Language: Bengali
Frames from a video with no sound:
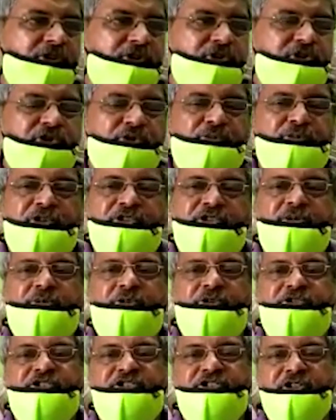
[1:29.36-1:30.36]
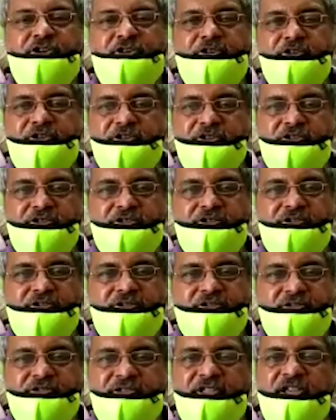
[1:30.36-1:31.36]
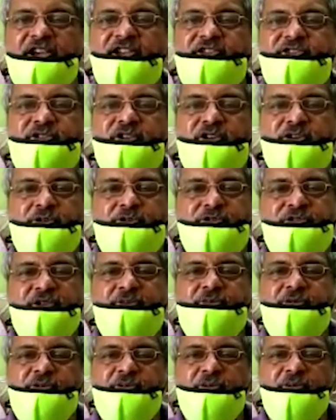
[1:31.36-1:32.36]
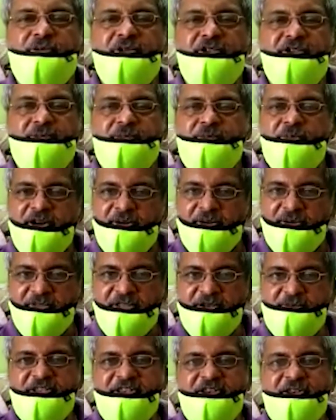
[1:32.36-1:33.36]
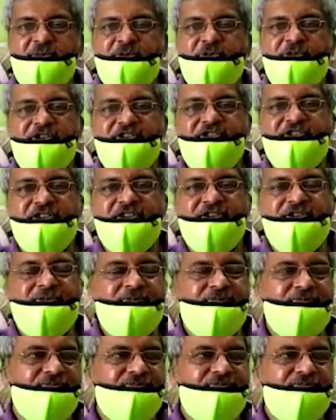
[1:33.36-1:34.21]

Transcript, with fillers: সুব্রত বক্সি তখন দেখাশোনা করতেন পূর্ব মেদিনীপুর মানে আমাদের মেদিনীপুর ডিস্ট্রিক্ট